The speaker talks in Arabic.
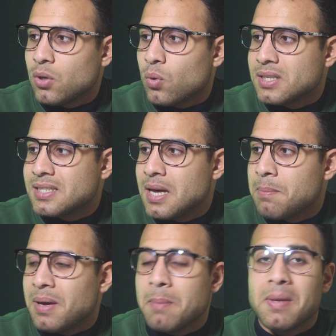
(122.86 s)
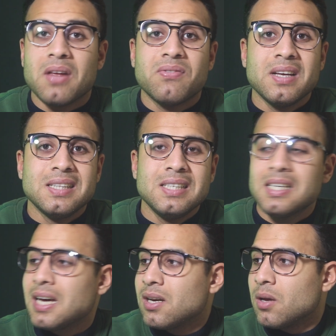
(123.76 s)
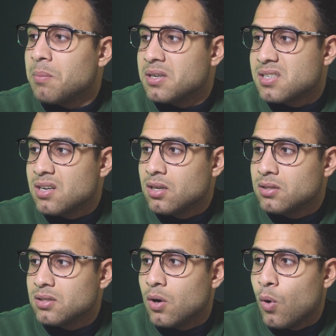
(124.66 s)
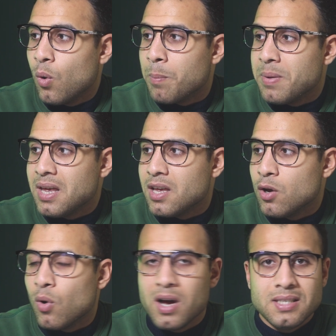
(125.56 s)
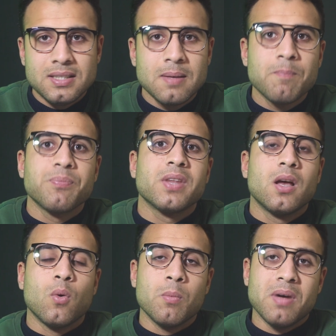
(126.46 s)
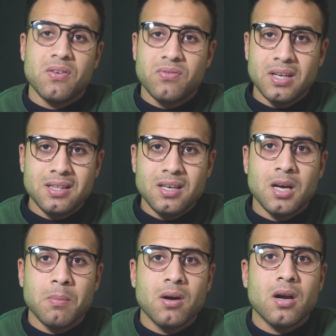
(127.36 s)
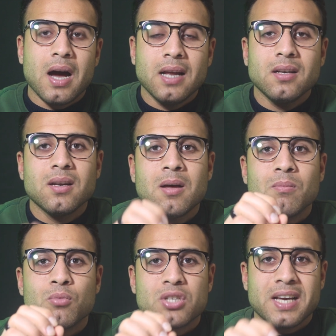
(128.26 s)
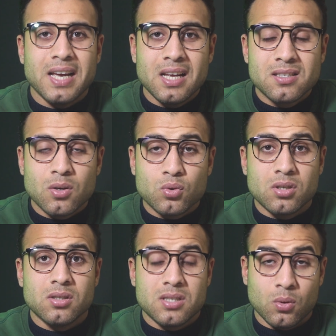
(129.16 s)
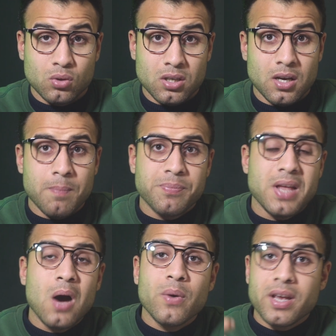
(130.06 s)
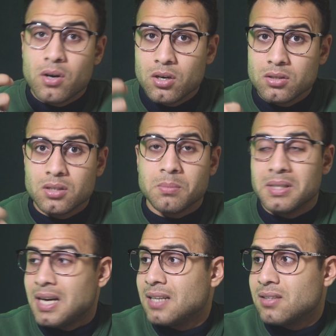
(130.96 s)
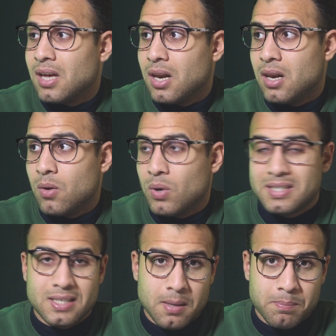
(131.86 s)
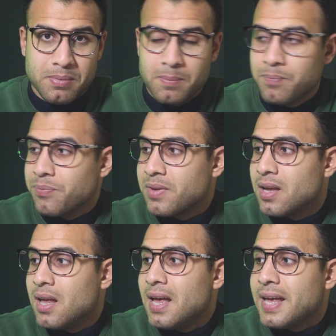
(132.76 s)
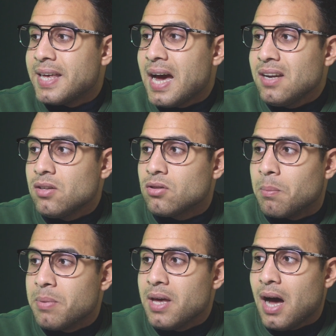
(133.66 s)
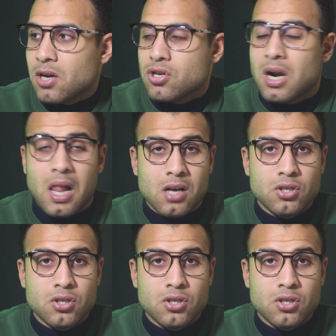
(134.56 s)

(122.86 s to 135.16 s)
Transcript: الواتساب الملفات دي كان بصيغه OPUS والملفات دي عباره عن مسجلات صوتيه او ريكورد بتاعت الواتساب يعني تطبيق 10 على